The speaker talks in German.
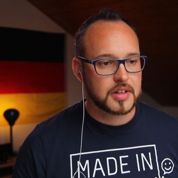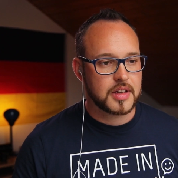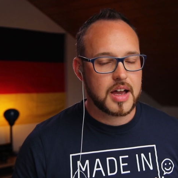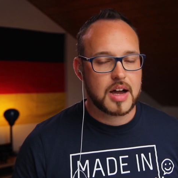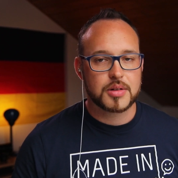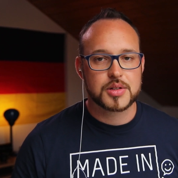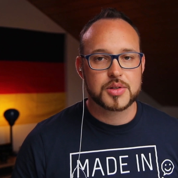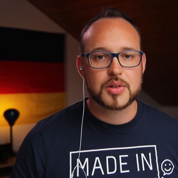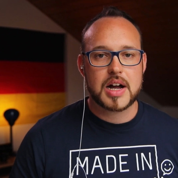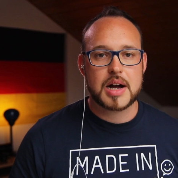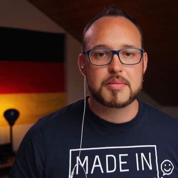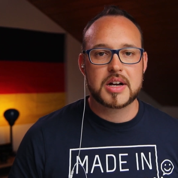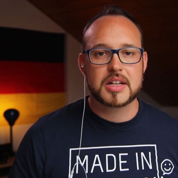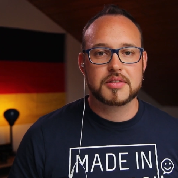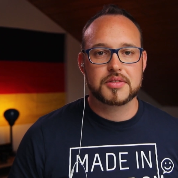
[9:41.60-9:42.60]
Ja, und so kann
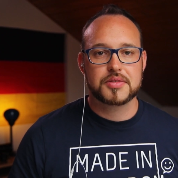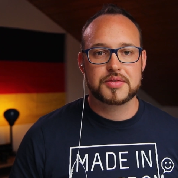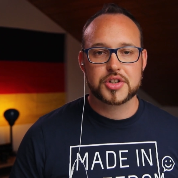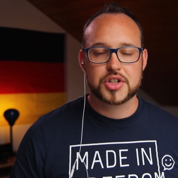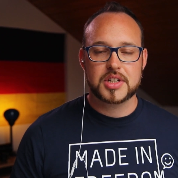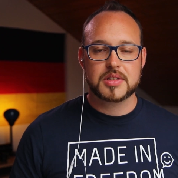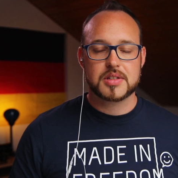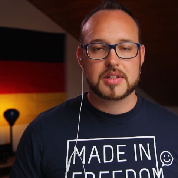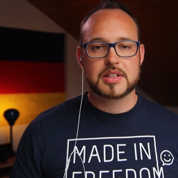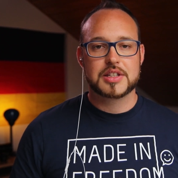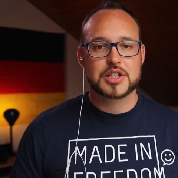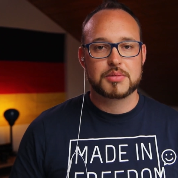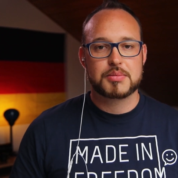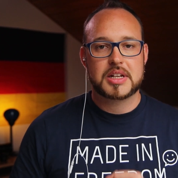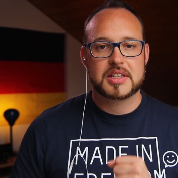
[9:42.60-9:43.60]
man verschiedenste
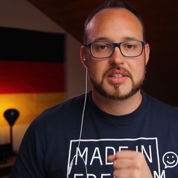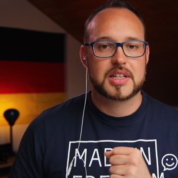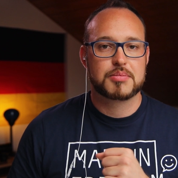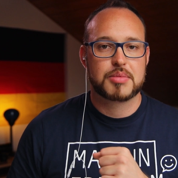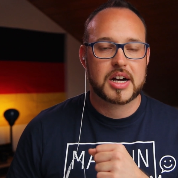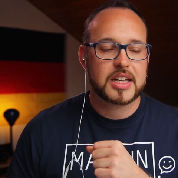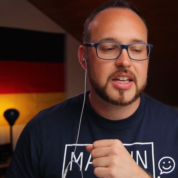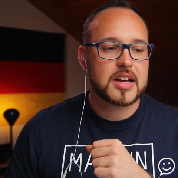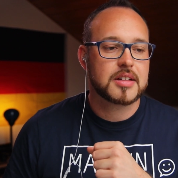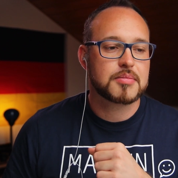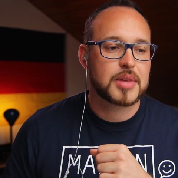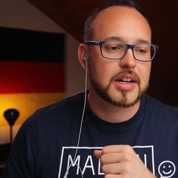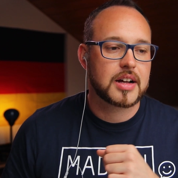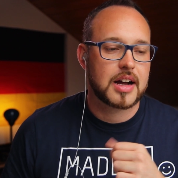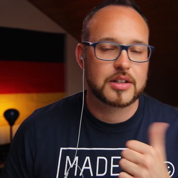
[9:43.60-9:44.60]
Instrumente separieren.
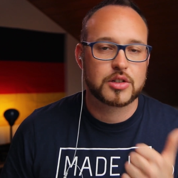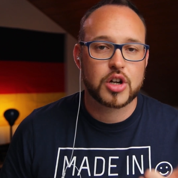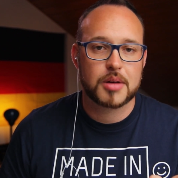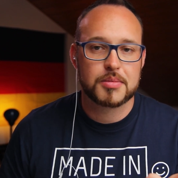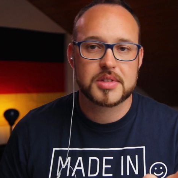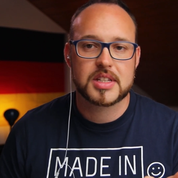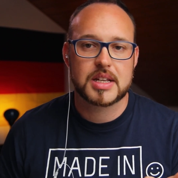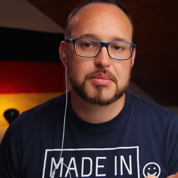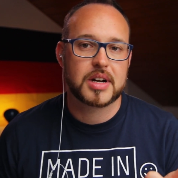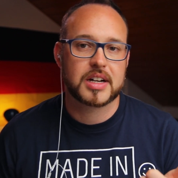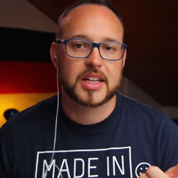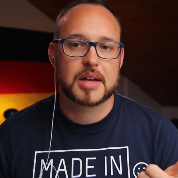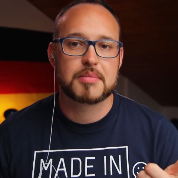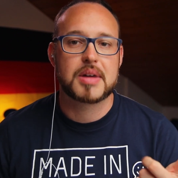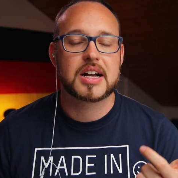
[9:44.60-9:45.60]
Man kann Toms
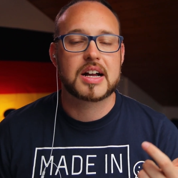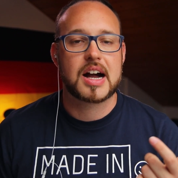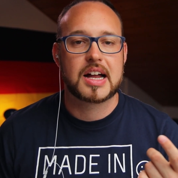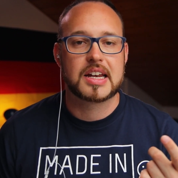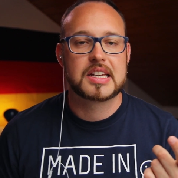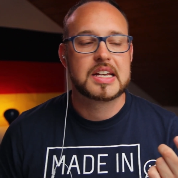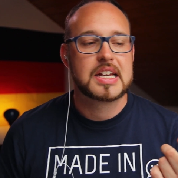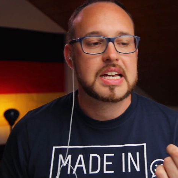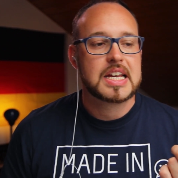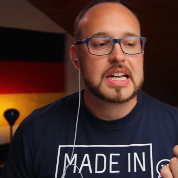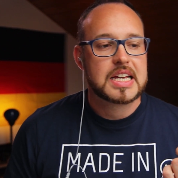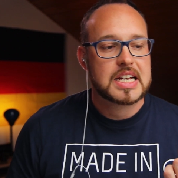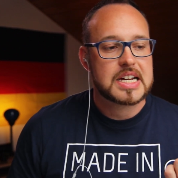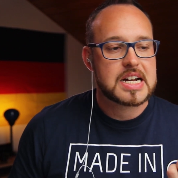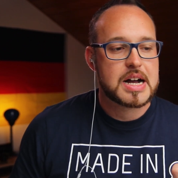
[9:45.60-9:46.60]
separieren, man kann
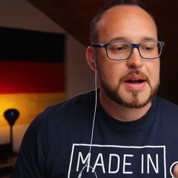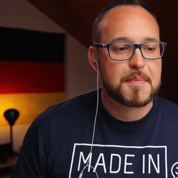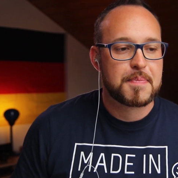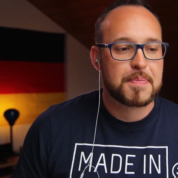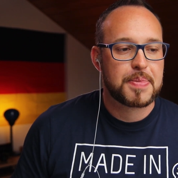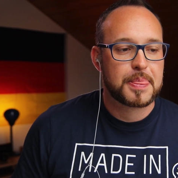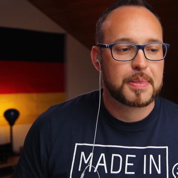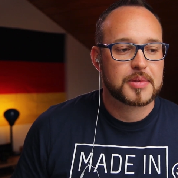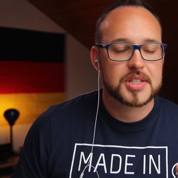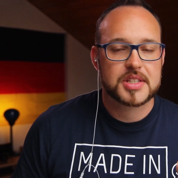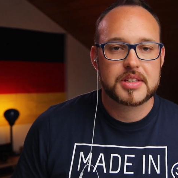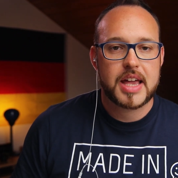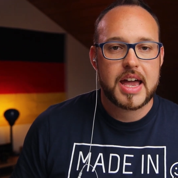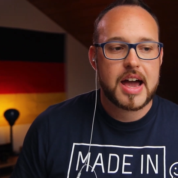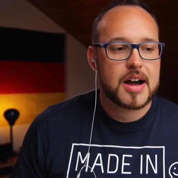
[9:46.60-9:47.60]
ähm,
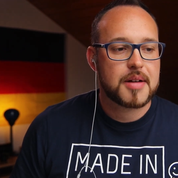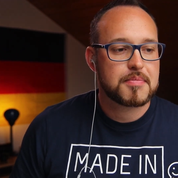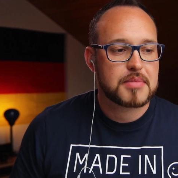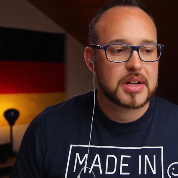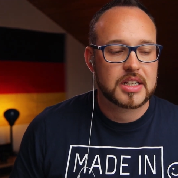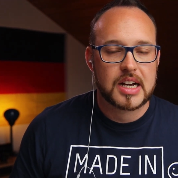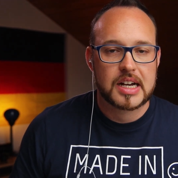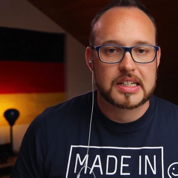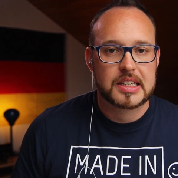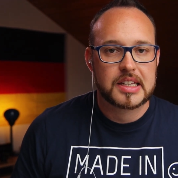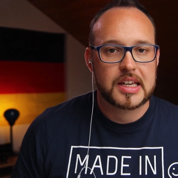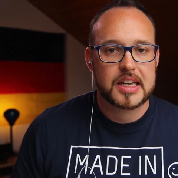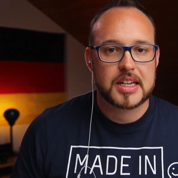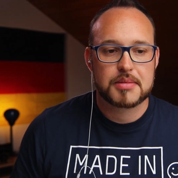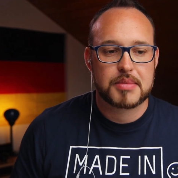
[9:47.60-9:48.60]
Snare, man kann
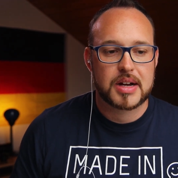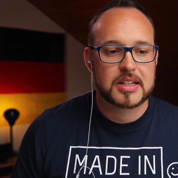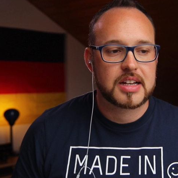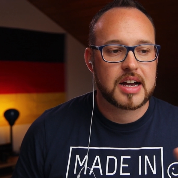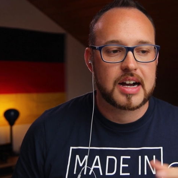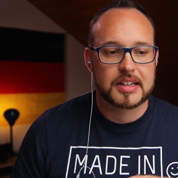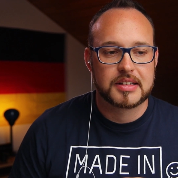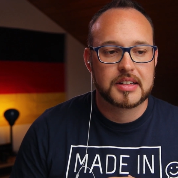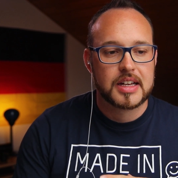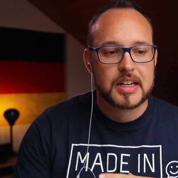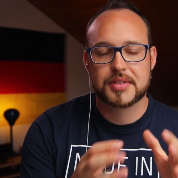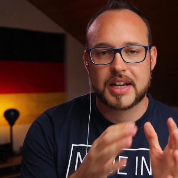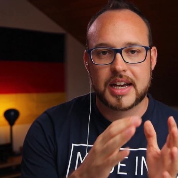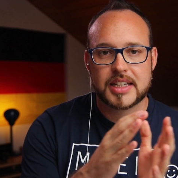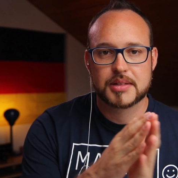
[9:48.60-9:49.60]
Kick, man kann
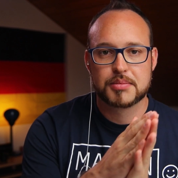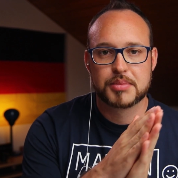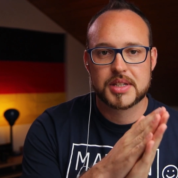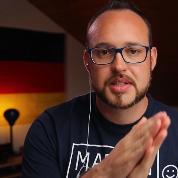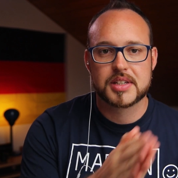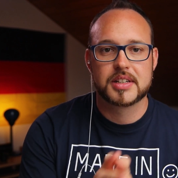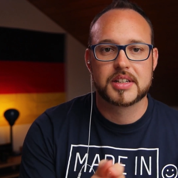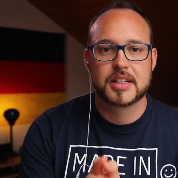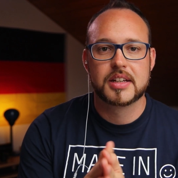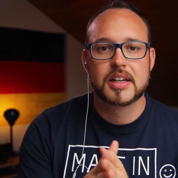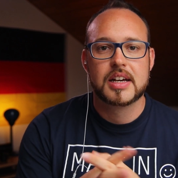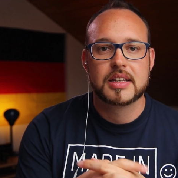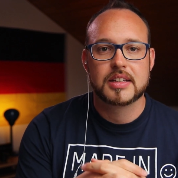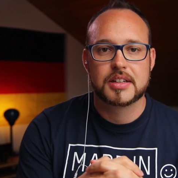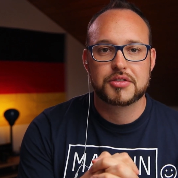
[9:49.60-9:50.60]
vielleicht ein bisschen den,
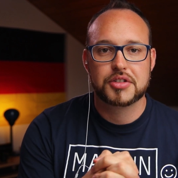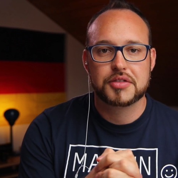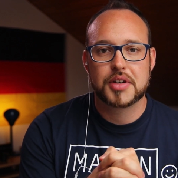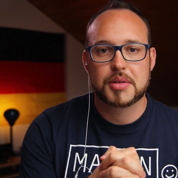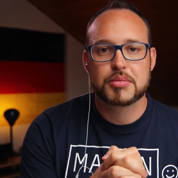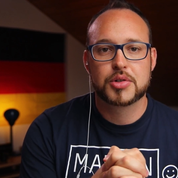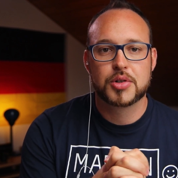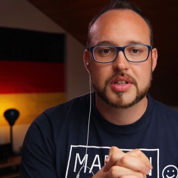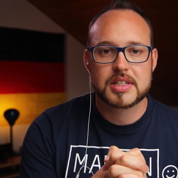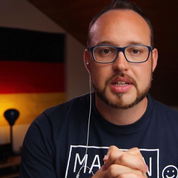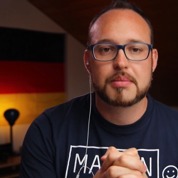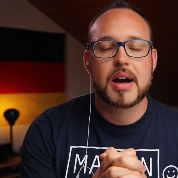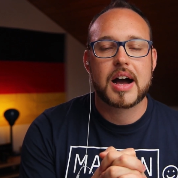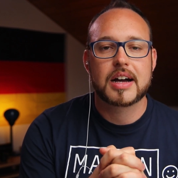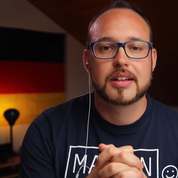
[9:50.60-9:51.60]
den Reverb kürzer
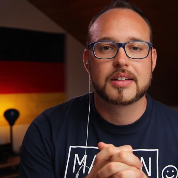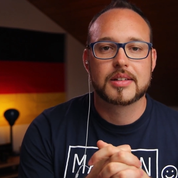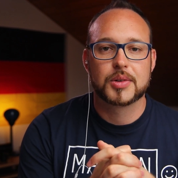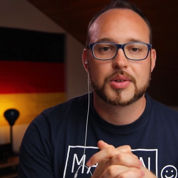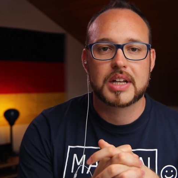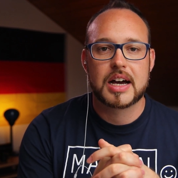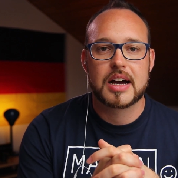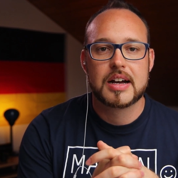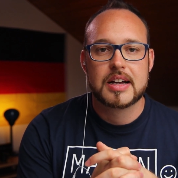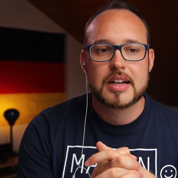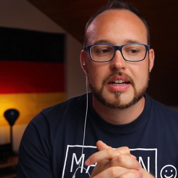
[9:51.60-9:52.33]
machen oder,